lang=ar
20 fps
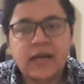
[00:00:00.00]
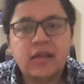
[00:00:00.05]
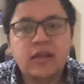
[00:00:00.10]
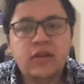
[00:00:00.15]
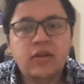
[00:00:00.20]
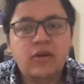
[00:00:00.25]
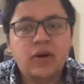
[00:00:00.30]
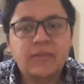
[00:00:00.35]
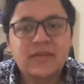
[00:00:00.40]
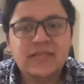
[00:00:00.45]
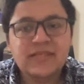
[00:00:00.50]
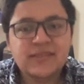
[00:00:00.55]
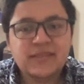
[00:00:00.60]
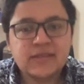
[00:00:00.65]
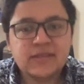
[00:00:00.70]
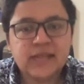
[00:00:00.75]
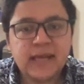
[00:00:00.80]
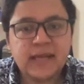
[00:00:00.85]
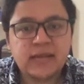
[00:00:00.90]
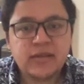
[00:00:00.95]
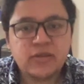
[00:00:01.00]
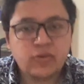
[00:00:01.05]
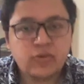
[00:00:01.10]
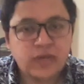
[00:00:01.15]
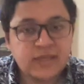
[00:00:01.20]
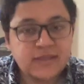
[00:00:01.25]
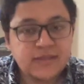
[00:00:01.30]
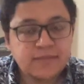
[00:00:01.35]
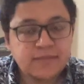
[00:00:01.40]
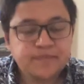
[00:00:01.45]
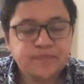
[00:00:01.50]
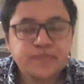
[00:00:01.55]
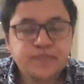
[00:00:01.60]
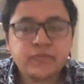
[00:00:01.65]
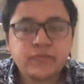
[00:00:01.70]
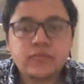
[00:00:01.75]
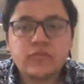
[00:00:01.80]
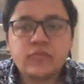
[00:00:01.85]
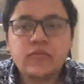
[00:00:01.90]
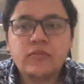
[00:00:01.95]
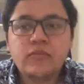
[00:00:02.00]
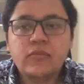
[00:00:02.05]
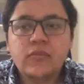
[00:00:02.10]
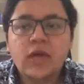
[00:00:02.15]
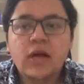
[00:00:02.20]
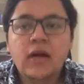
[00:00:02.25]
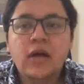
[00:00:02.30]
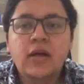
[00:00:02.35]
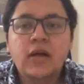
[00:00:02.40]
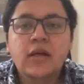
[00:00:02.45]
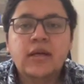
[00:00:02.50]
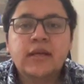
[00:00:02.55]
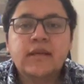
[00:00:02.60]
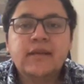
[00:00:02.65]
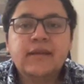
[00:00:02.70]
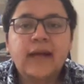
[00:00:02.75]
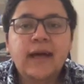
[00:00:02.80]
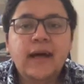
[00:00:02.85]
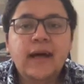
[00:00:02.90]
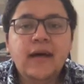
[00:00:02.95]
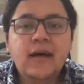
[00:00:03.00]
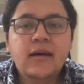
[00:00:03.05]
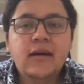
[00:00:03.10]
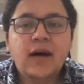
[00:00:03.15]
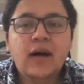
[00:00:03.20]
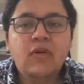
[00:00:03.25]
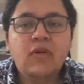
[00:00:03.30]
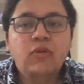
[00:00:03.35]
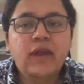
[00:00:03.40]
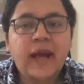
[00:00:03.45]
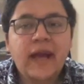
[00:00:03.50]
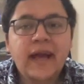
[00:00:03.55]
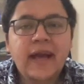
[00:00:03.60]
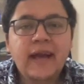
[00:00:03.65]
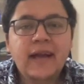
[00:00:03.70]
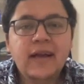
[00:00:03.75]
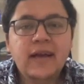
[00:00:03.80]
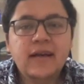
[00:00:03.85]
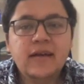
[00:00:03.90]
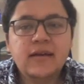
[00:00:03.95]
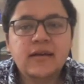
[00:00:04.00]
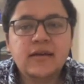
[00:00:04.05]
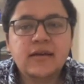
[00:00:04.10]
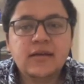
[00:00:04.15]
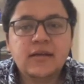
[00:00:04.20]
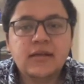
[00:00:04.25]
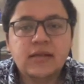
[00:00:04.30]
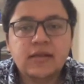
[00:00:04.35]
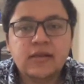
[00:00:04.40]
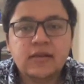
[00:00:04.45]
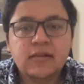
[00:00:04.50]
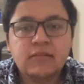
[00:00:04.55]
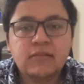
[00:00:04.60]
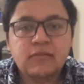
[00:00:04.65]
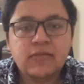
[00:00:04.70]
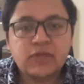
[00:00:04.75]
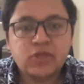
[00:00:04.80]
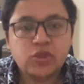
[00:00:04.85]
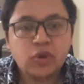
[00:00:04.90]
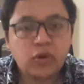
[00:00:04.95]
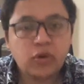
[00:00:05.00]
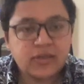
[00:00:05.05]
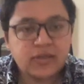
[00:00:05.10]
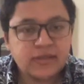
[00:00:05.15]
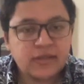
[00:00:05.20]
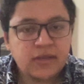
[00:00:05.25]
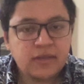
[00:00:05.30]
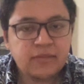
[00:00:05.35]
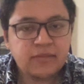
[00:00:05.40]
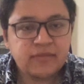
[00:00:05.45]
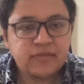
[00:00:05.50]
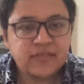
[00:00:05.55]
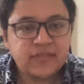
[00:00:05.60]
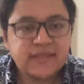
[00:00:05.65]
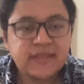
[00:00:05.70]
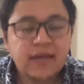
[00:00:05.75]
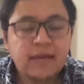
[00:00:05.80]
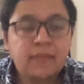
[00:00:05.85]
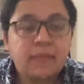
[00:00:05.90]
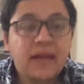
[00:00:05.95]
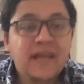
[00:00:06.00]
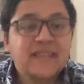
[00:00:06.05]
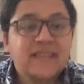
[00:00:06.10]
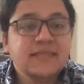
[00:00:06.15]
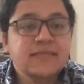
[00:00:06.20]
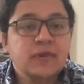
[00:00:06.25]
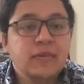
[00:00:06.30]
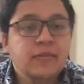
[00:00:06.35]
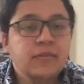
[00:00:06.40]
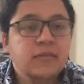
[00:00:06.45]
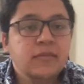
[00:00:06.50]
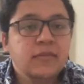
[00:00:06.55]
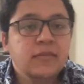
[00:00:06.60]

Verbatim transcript: اللي هو بزنس اند توريزم ده اول حاجه شورت تيرم فيزا ماكسيمم